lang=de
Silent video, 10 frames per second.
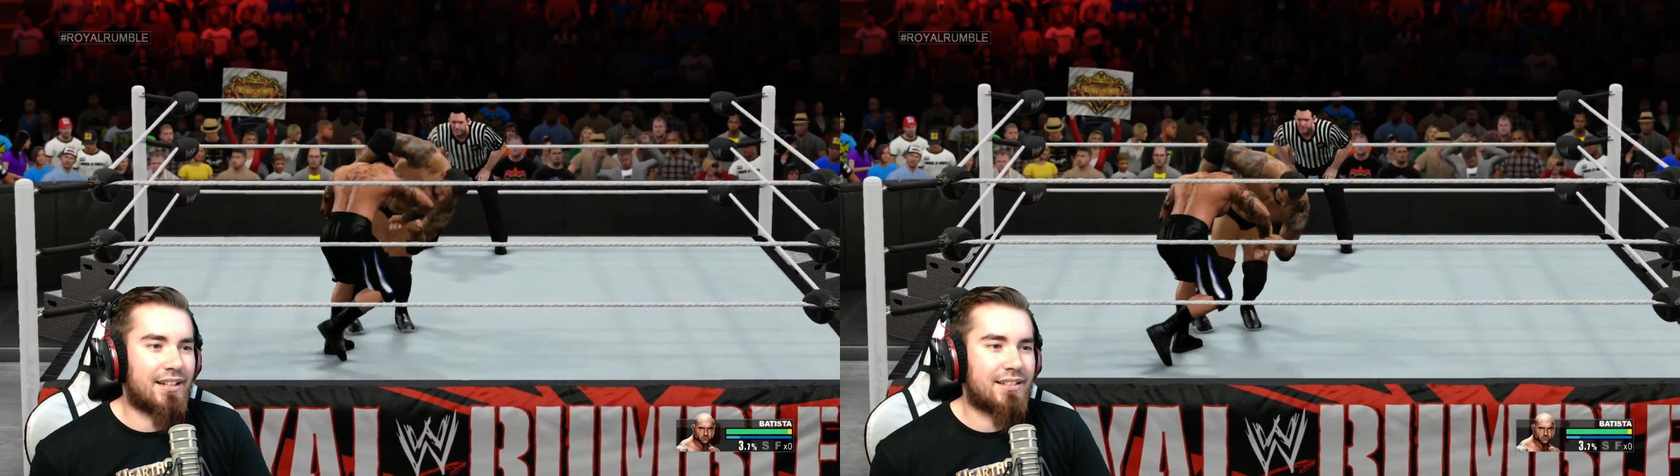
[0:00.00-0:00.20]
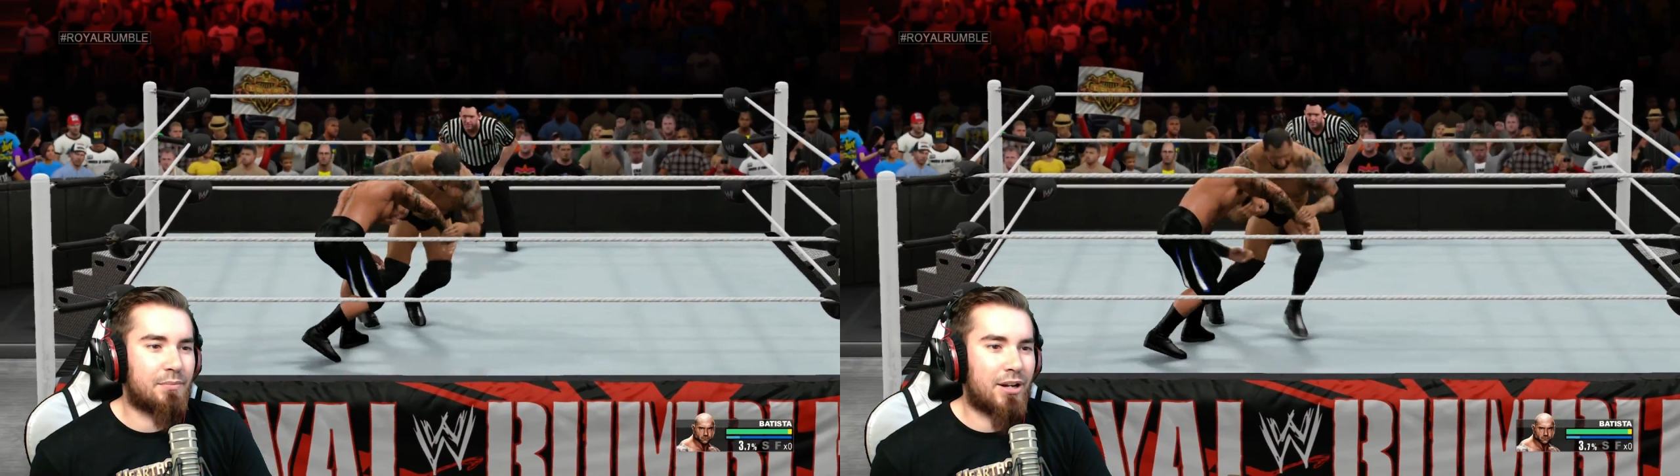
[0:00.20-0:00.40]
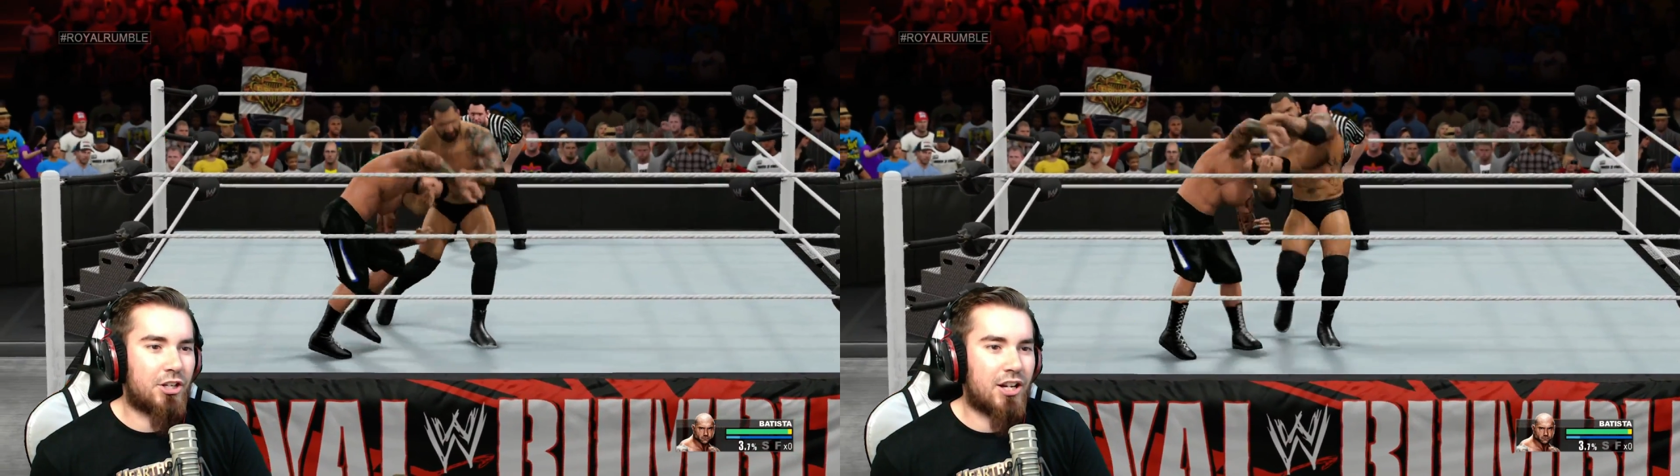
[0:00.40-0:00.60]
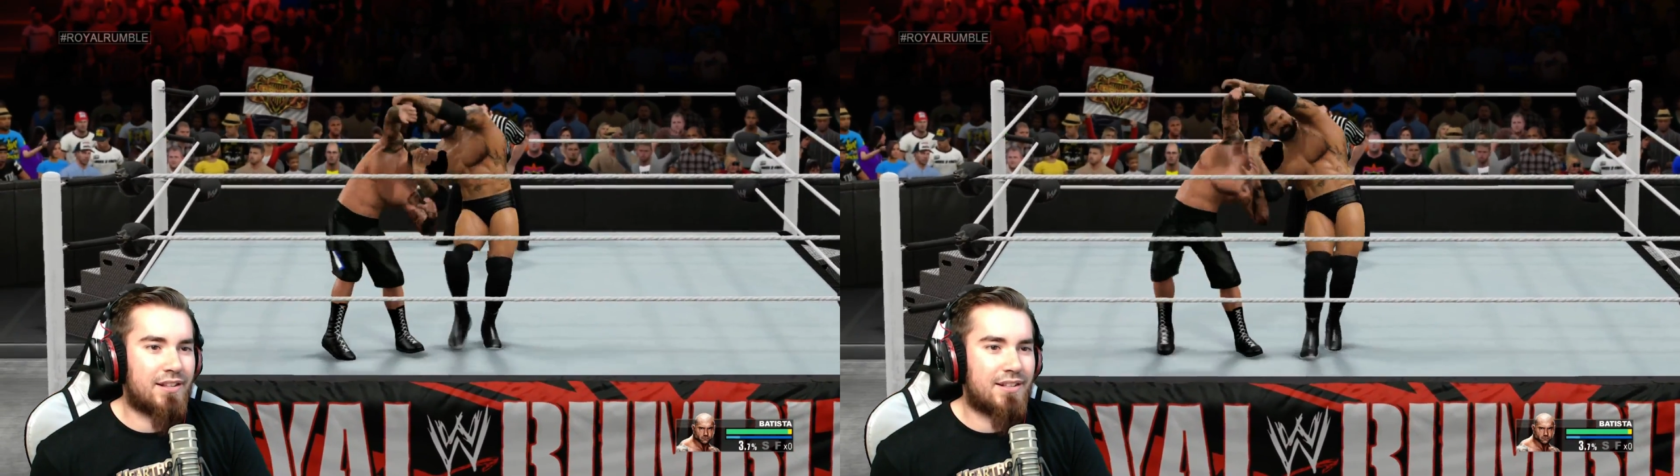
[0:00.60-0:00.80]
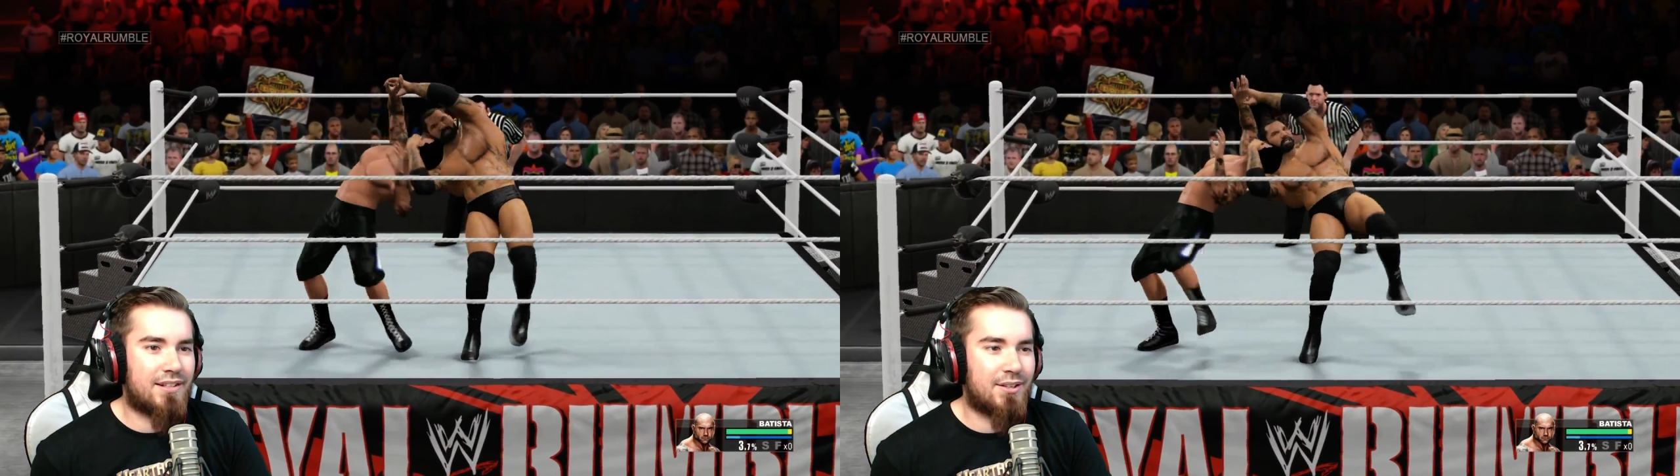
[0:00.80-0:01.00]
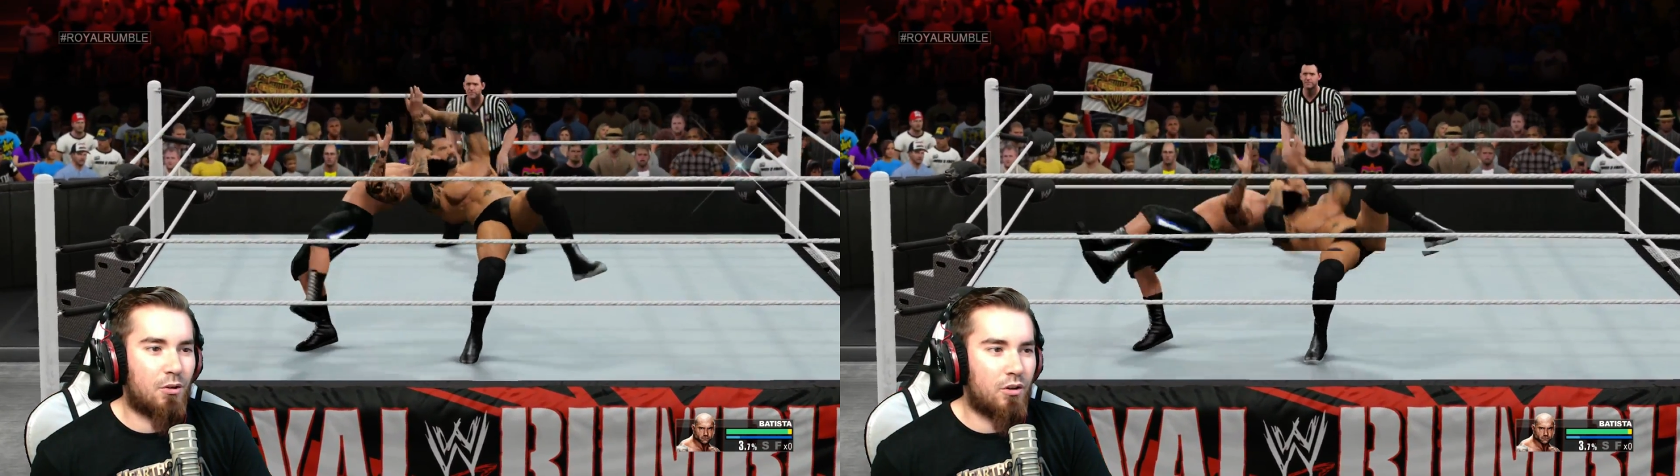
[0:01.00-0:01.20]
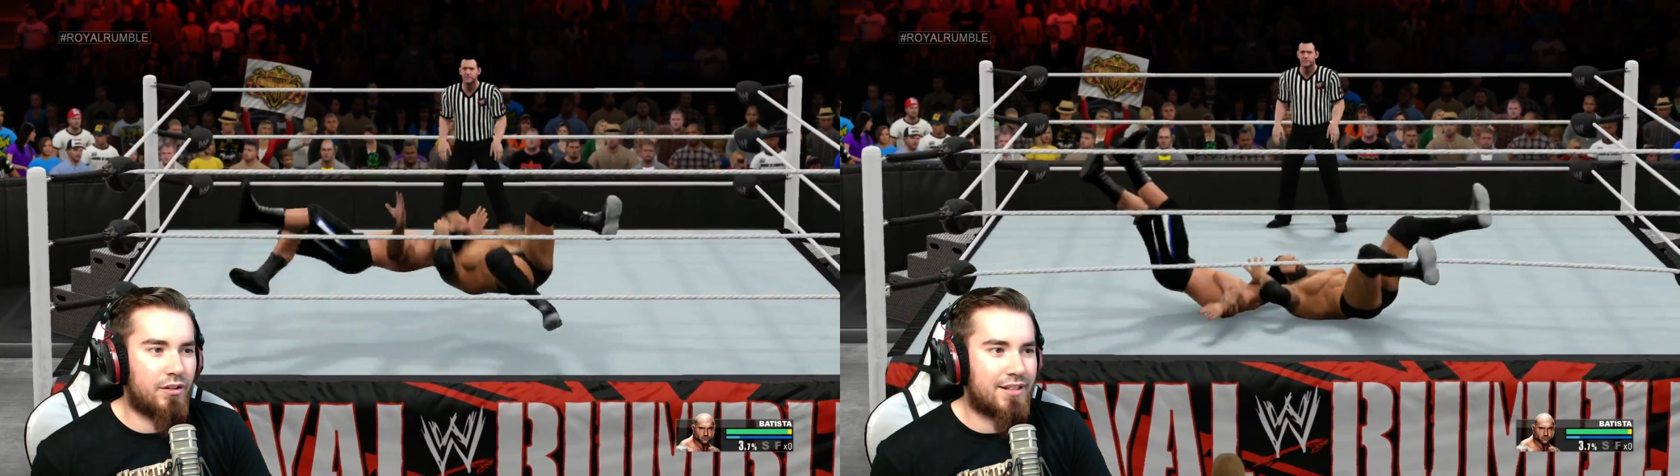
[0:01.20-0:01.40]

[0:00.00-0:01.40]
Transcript: das Match hat so einen